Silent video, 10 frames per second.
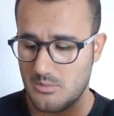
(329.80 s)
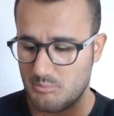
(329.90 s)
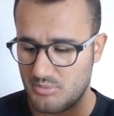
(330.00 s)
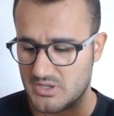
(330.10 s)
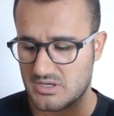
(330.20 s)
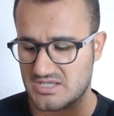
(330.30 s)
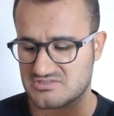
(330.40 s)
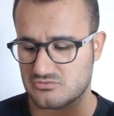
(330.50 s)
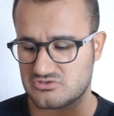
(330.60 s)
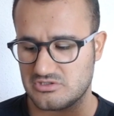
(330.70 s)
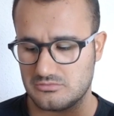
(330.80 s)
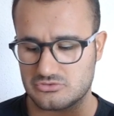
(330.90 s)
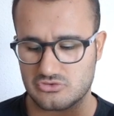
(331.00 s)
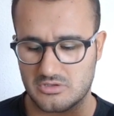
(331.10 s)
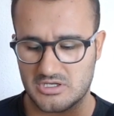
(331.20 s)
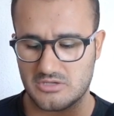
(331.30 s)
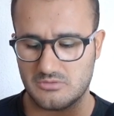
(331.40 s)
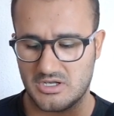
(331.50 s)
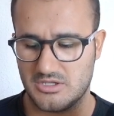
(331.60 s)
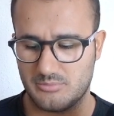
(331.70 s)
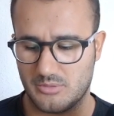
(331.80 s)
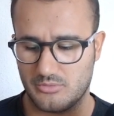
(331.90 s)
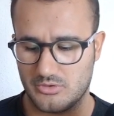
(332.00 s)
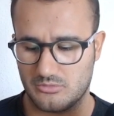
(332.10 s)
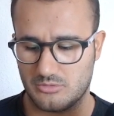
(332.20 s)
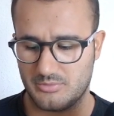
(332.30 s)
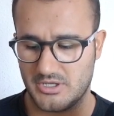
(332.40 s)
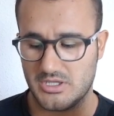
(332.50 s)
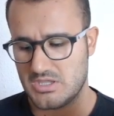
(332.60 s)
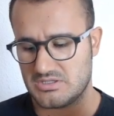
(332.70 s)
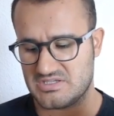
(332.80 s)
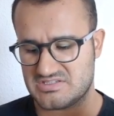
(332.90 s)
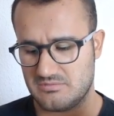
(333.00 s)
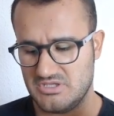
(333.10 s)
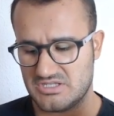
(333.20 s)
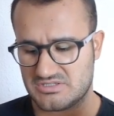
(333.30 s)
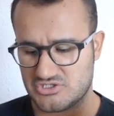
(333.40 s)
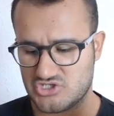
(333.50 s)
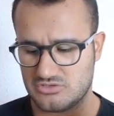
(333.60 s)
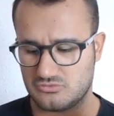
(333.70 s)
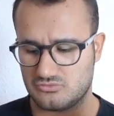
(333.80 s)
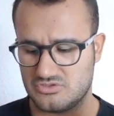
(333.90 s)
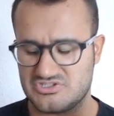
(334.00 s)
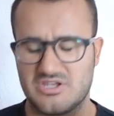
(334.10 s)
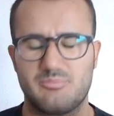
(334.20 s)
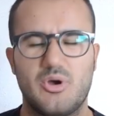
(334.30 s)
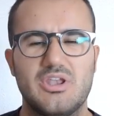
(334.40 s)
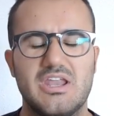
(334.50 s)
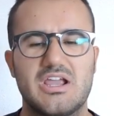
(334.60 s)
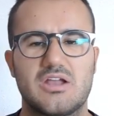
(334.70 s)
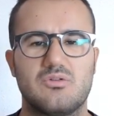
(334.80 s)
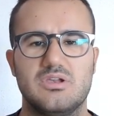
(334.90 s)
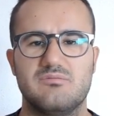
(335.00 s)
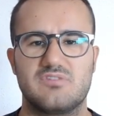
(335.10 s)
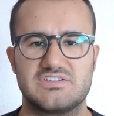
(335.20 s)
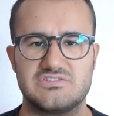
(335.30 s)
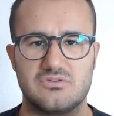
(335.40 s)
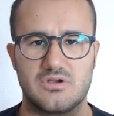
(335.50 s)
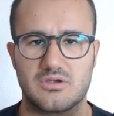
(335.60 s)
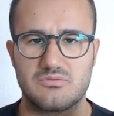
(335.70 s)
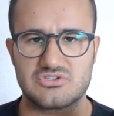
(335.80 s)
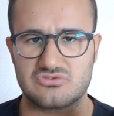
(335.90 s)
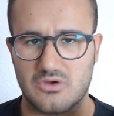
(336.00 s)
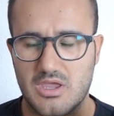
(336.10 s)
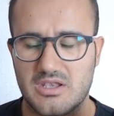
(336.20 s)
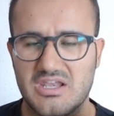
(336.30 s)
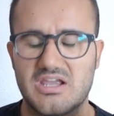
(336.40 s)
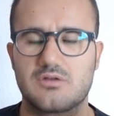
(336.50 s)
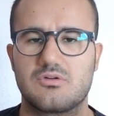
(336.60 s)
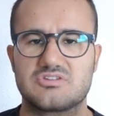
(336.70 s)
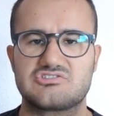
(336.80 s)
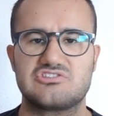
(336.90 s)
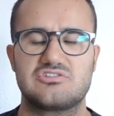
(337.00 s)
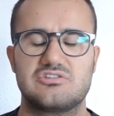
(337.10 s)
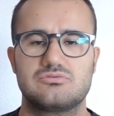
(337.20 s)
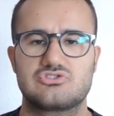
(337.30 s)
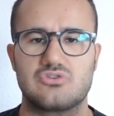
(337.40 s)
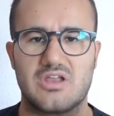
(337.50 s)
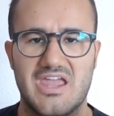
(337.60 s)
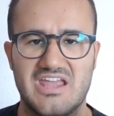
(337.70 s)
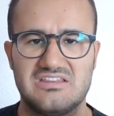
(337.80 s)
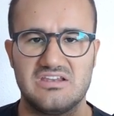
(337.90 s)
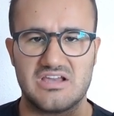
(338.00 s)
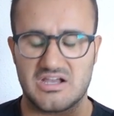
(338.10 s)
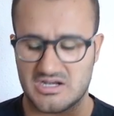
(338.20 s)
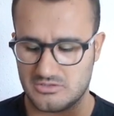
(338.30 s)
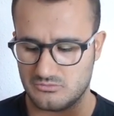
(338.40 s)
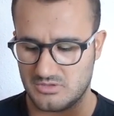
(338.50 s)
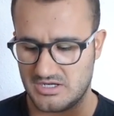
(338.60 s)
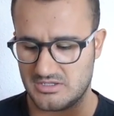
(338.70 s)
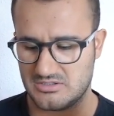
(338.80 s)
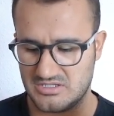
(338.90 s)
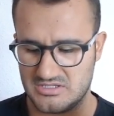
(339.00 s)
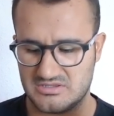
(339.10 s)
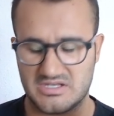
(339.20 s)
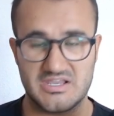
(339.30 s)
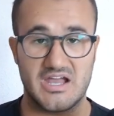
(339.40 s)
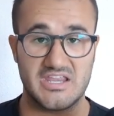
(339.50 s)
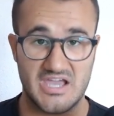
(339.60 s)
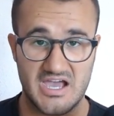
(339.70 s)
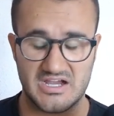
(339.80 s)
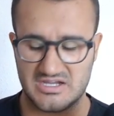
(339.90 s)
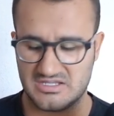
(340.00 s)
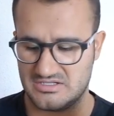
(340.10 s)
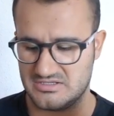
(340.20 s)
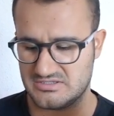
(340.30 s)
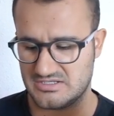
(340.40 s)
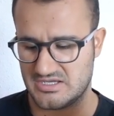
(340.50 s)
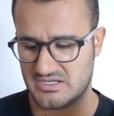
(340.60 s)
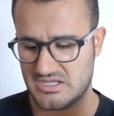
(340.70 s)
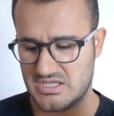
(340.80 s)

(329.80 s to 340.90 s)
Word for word: per la sostituzione graduale ai popoli europei. Dei 6.300 tunisini poi negano l'invasione, questo negano la sostituzione etnica graduale degli italiani, anche degli italiani.